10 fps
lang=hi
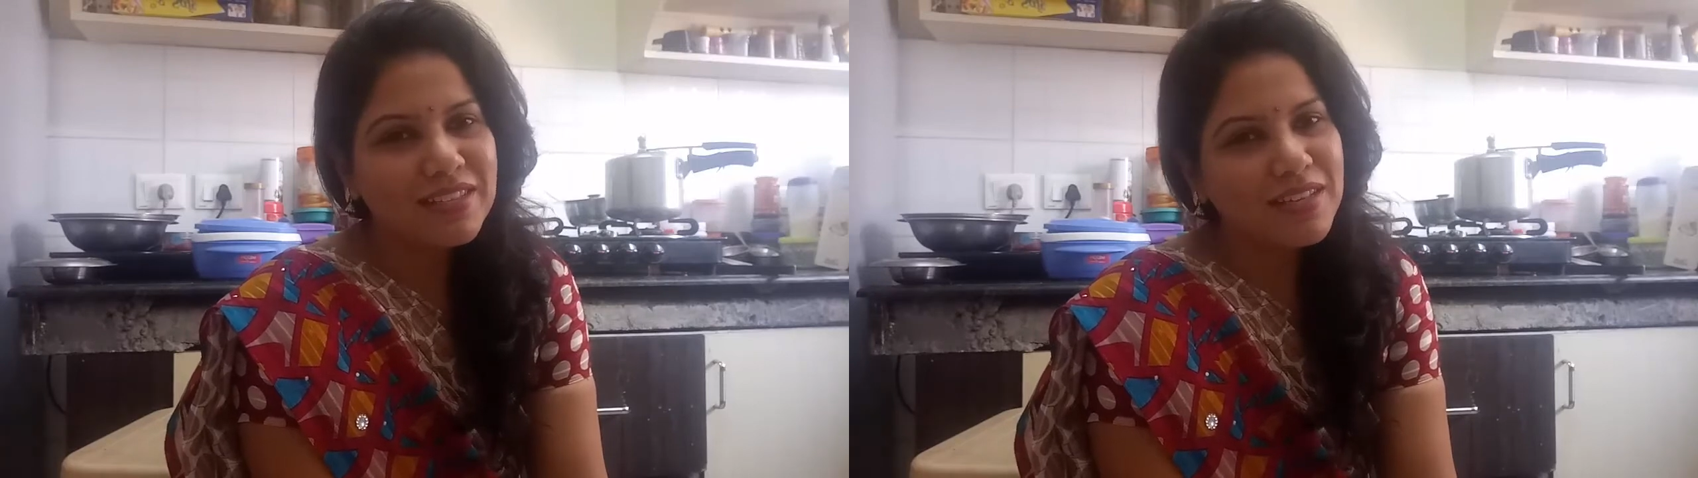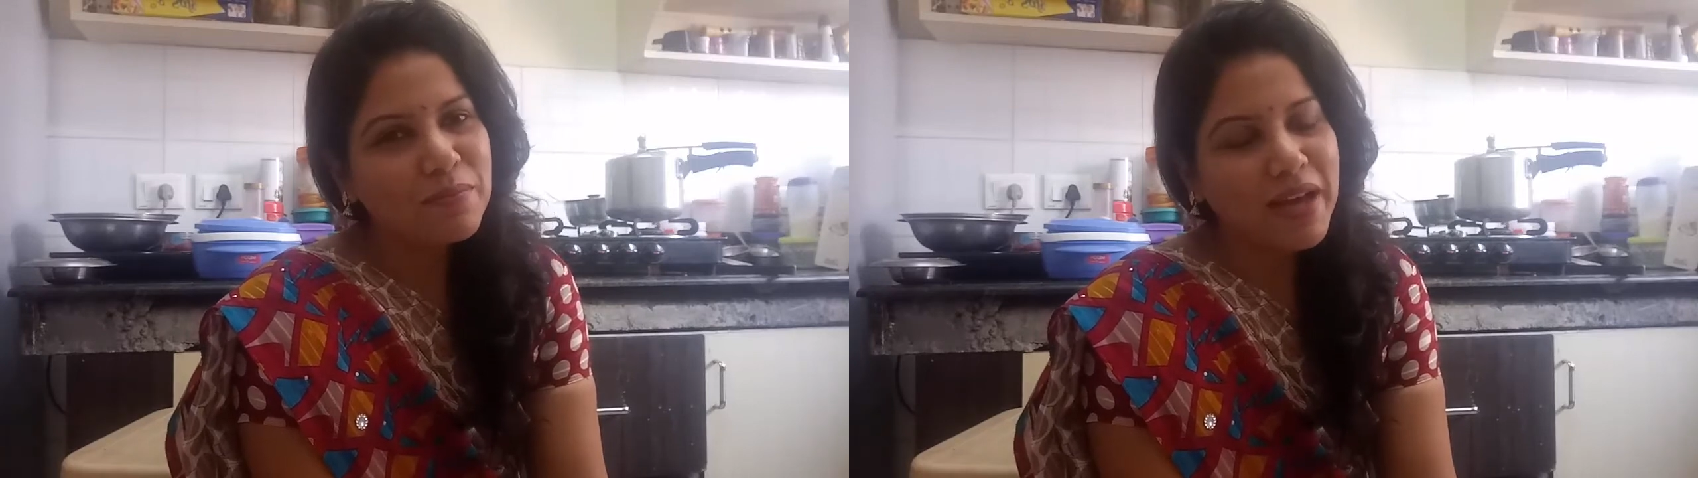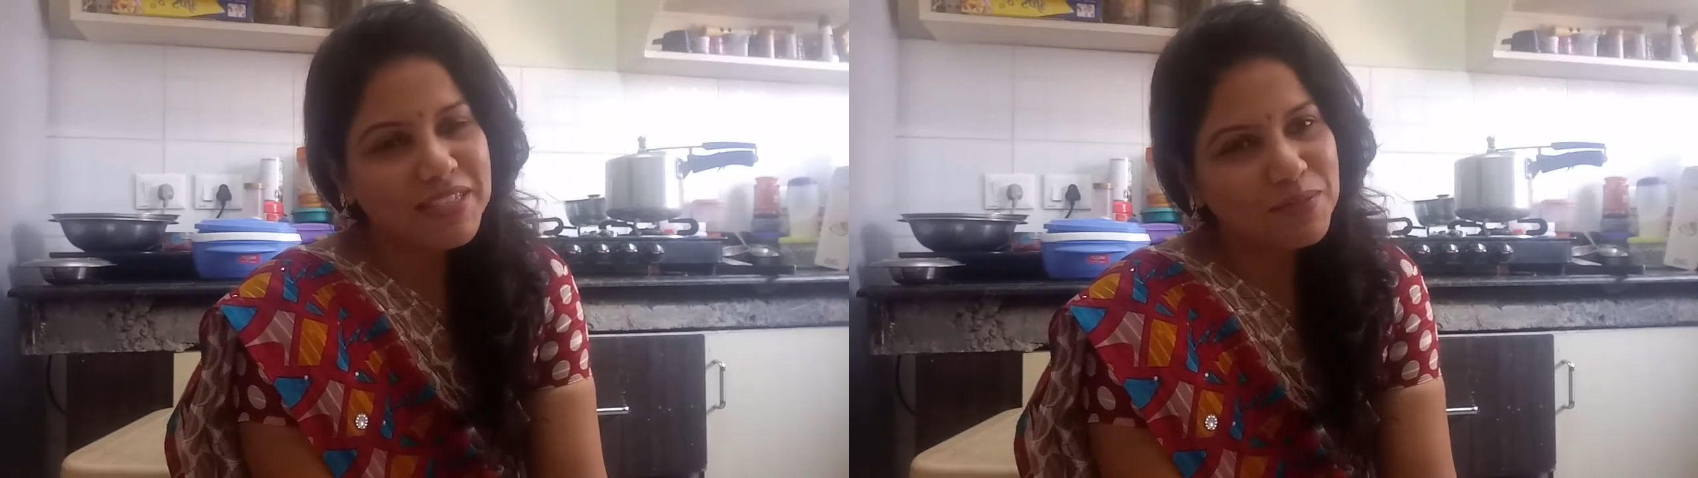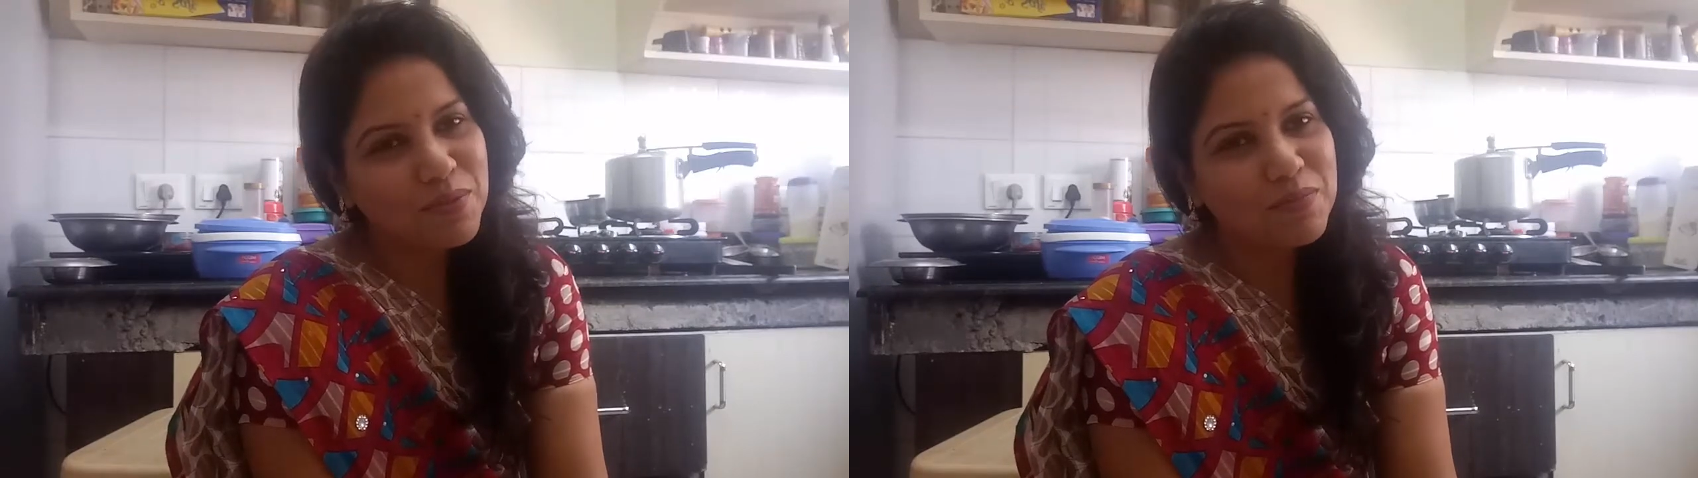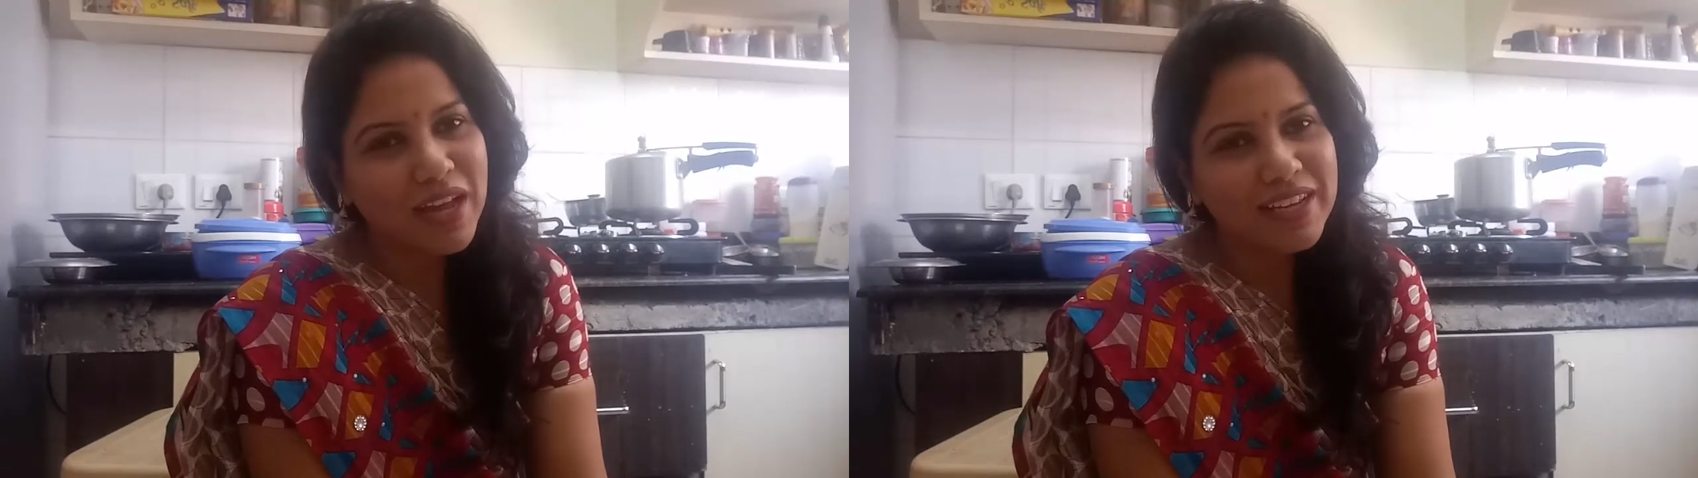इसे
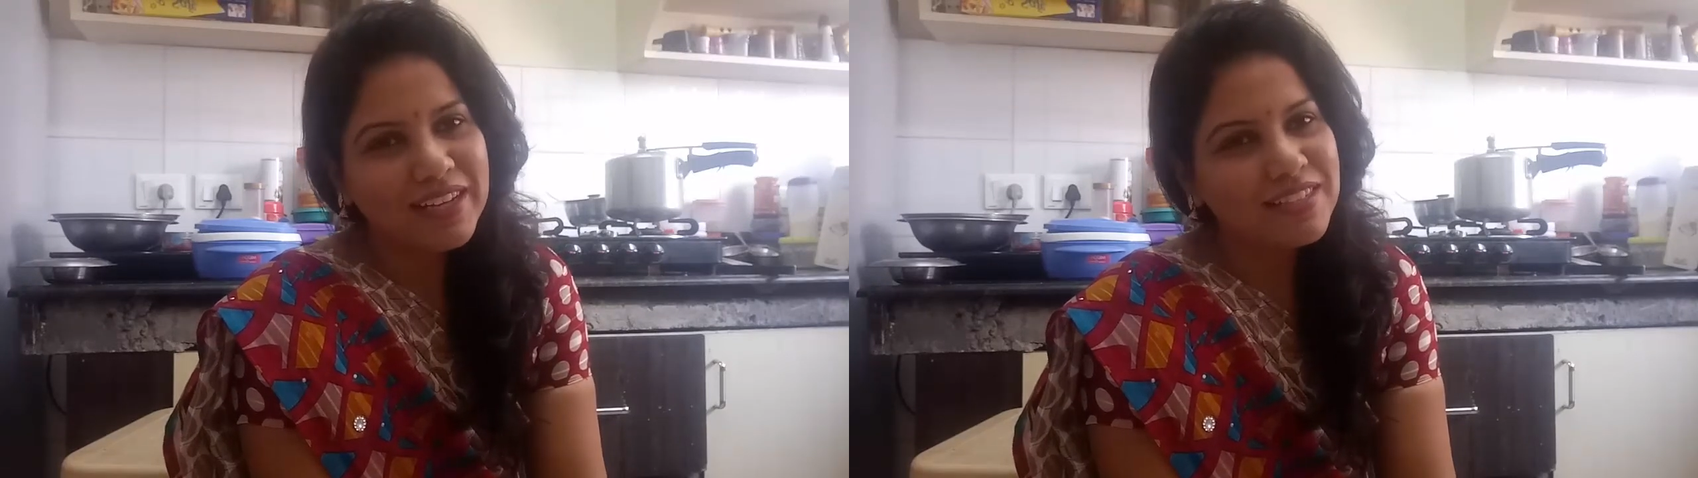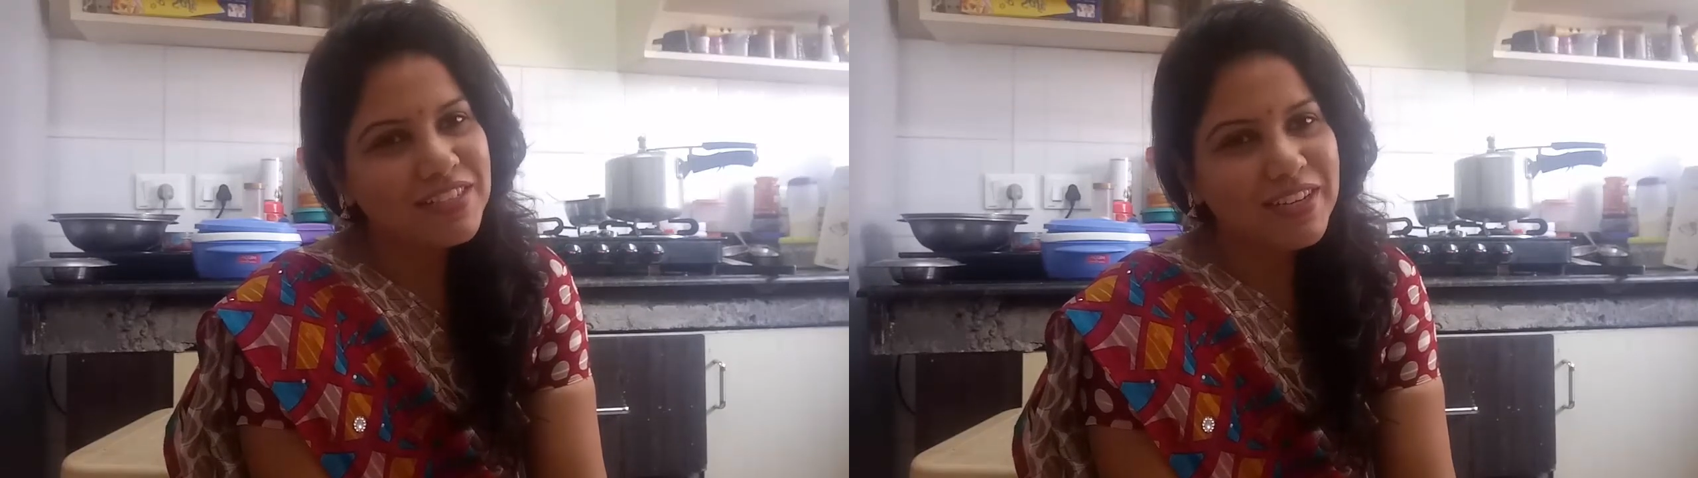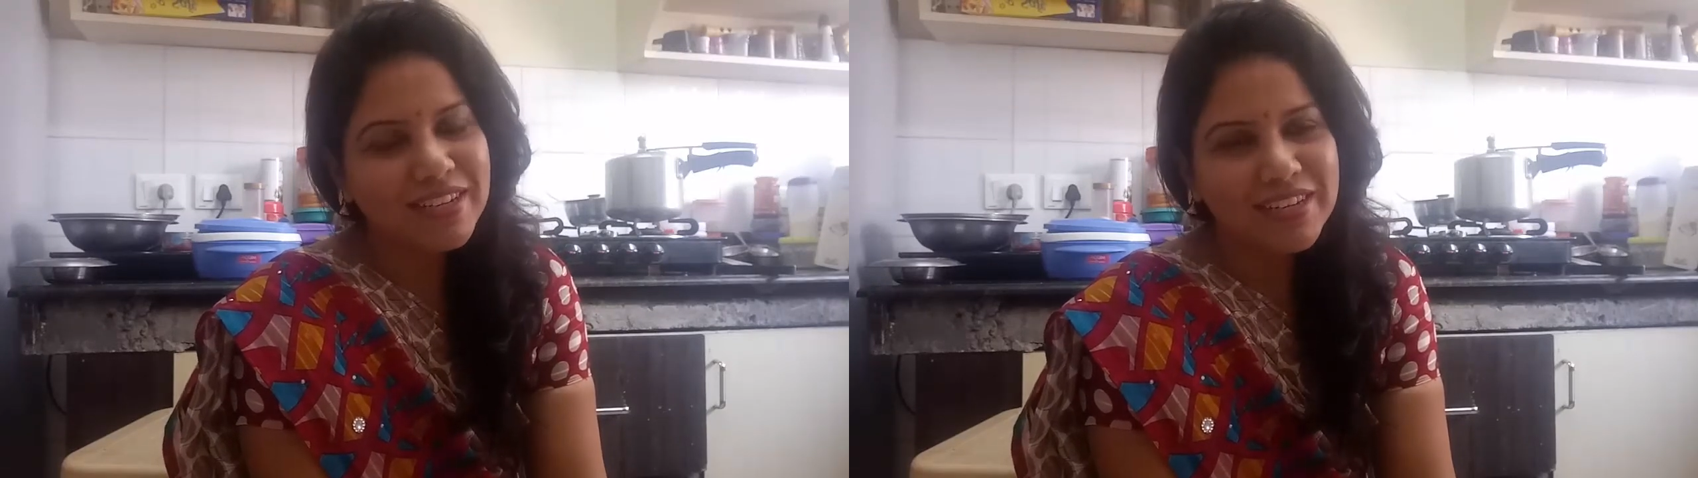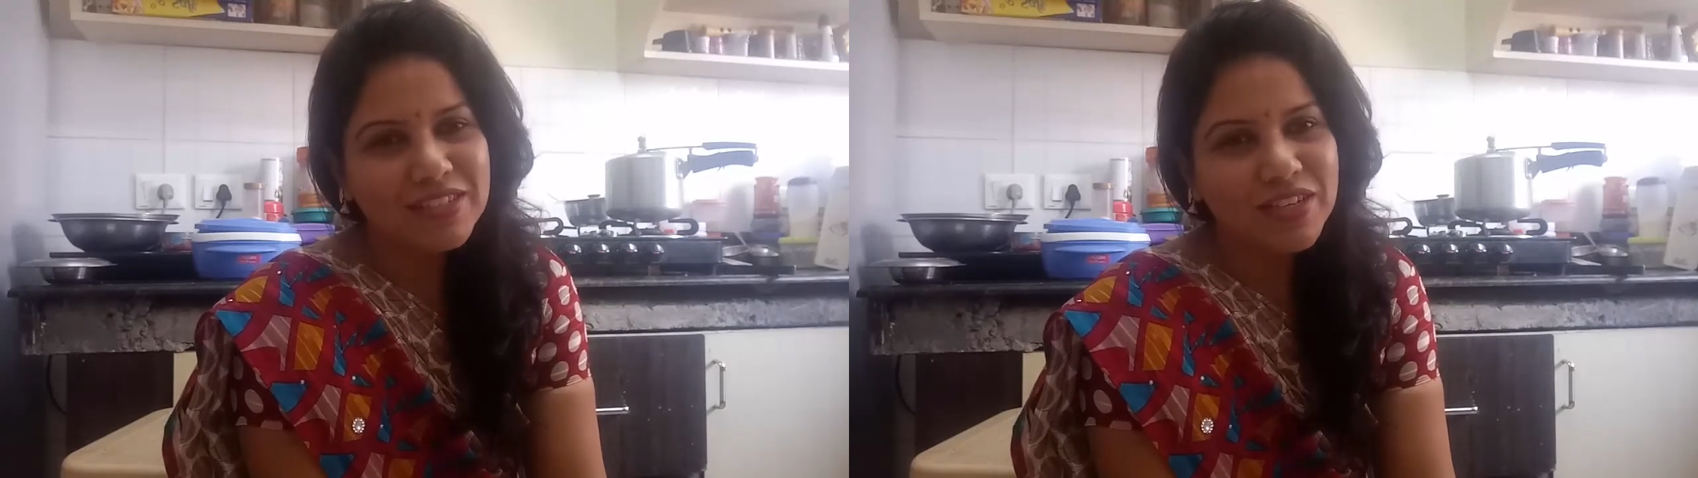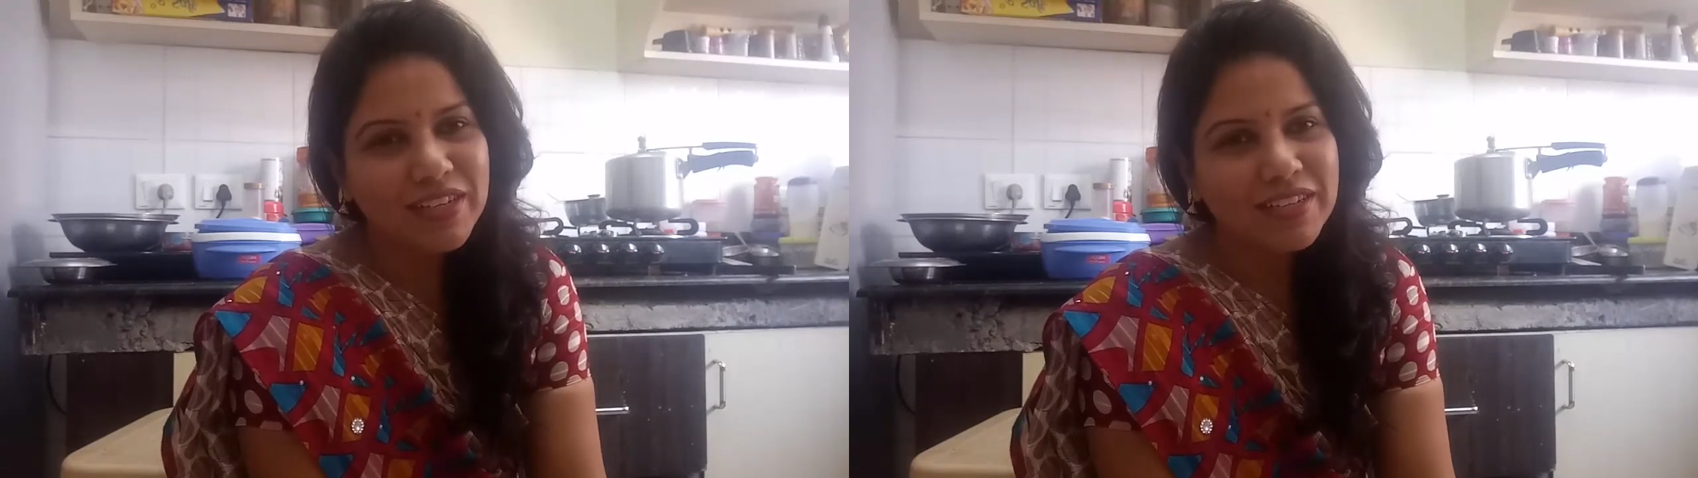मैक्सिमम लाइक एंड शेयर
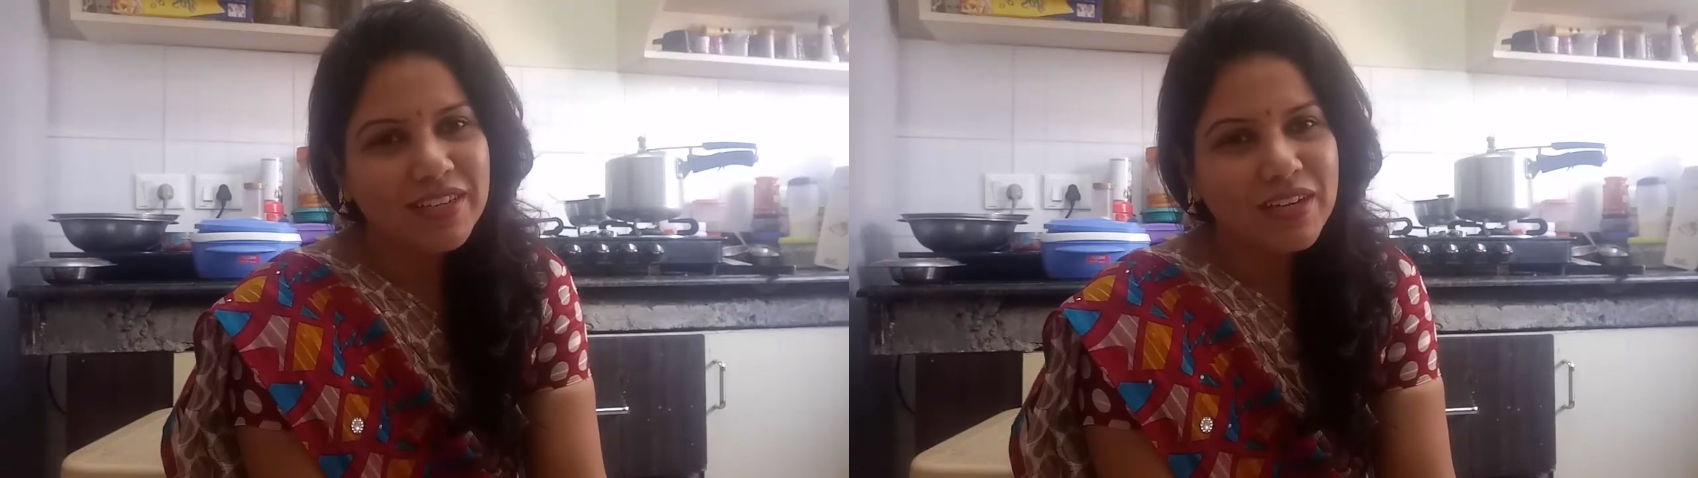कीजिए